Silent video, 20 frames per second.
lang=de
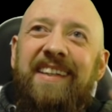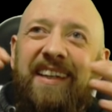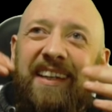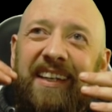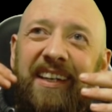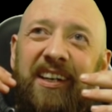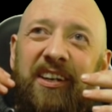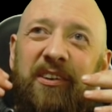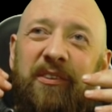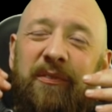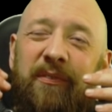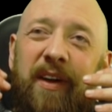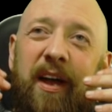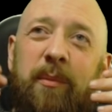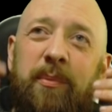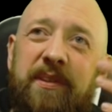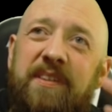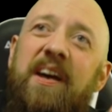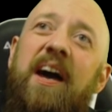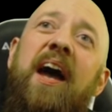die
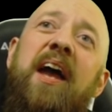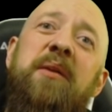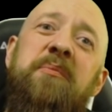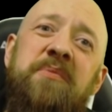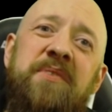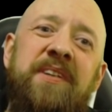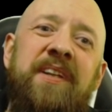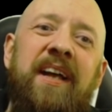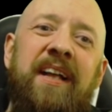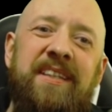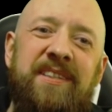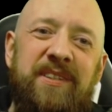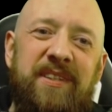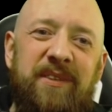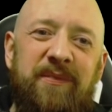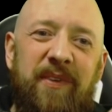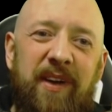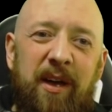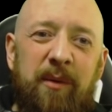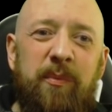Werbetreibenden, also
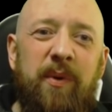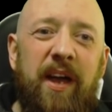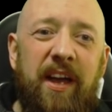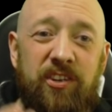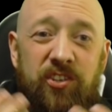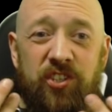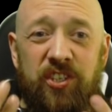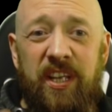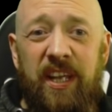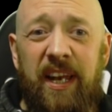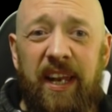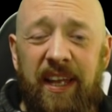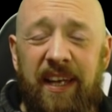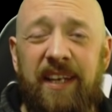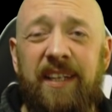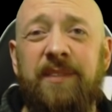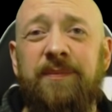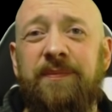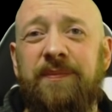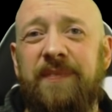die
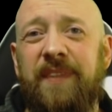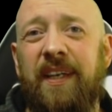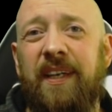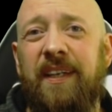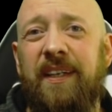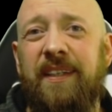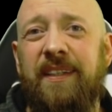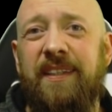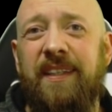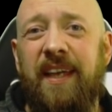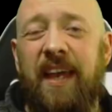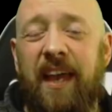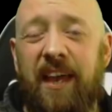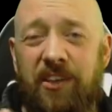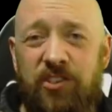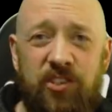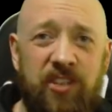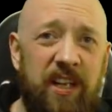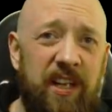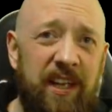Werbeersteller, ja, die
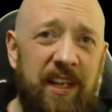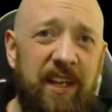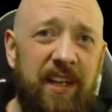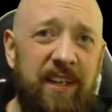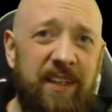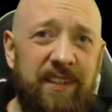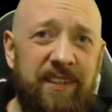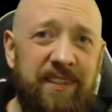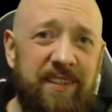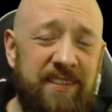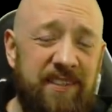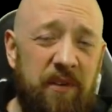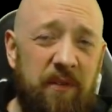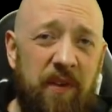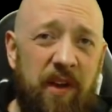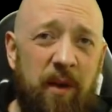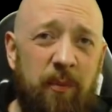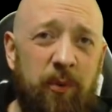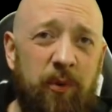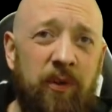Hersteller dieser
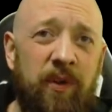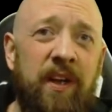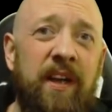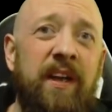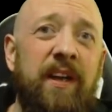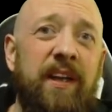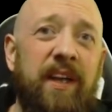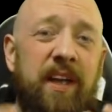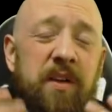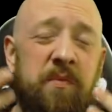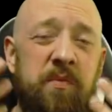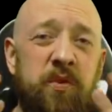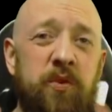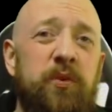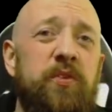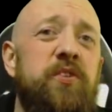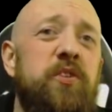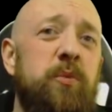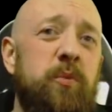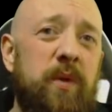Werbung, geben
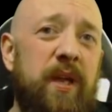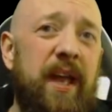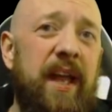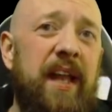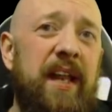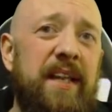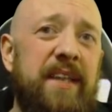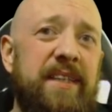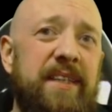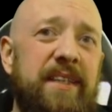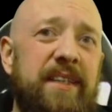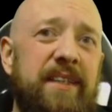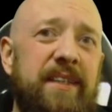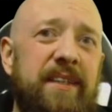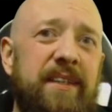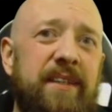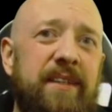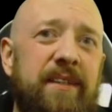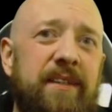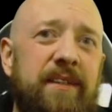YouTube Geld,
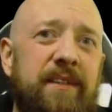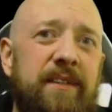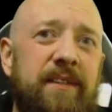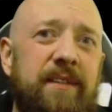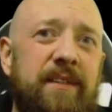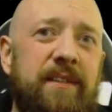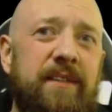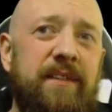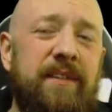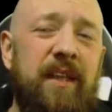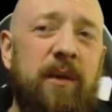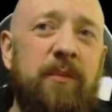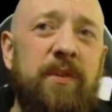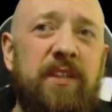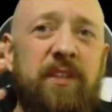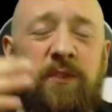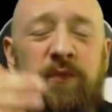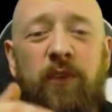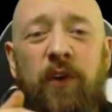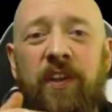
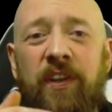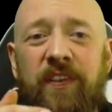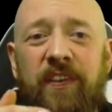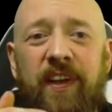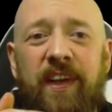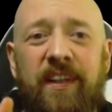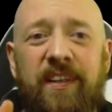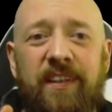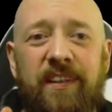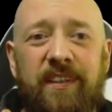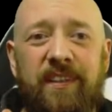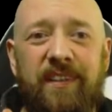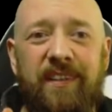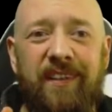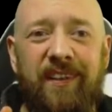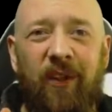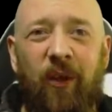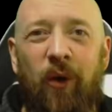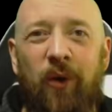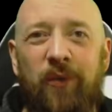damit es vorne dran
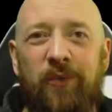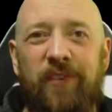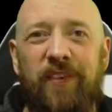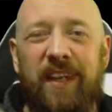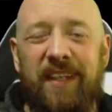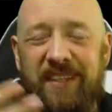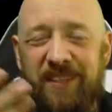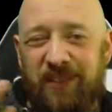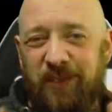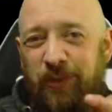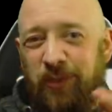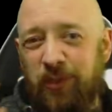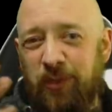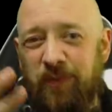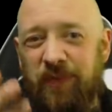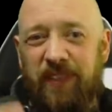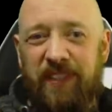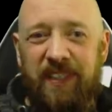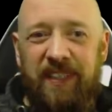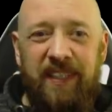läuft. Also YouTube
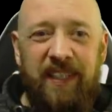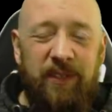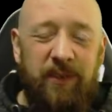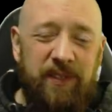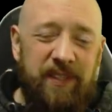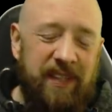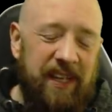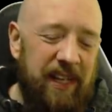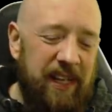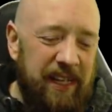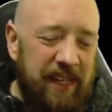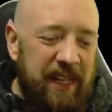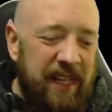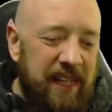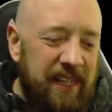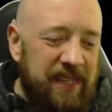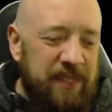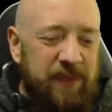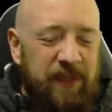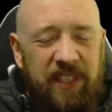verdient dadurch Geld.
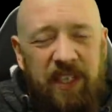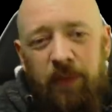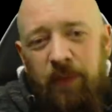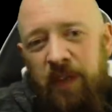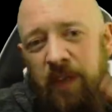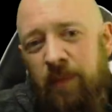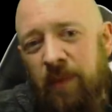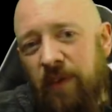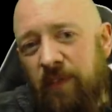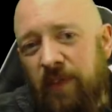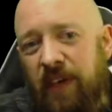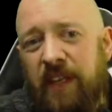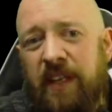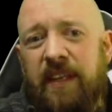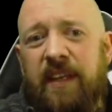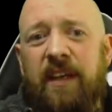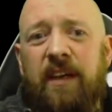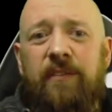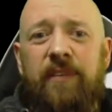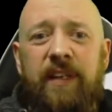Das wird aber immer
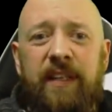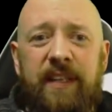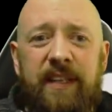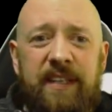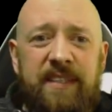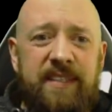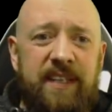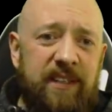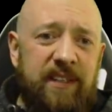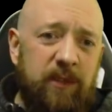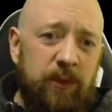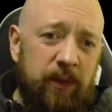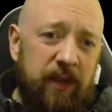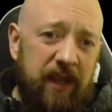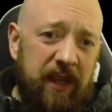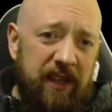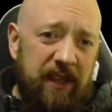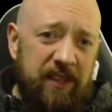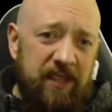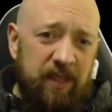weniger, weil jeder sagt,
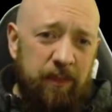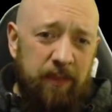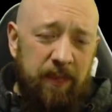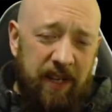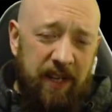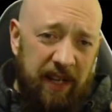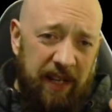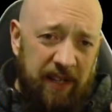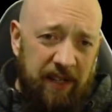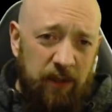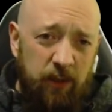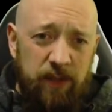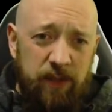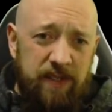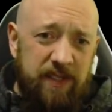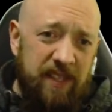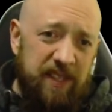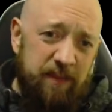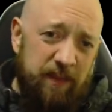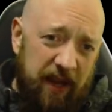okay, ich habe keine
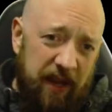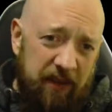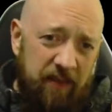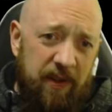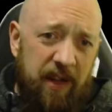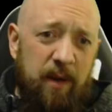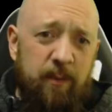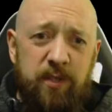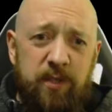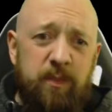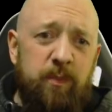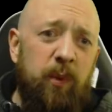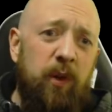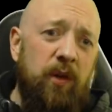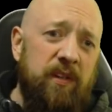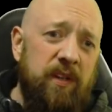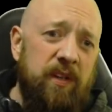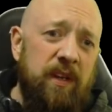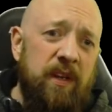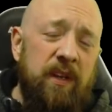Lust, dass mein
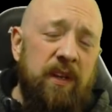Werbespot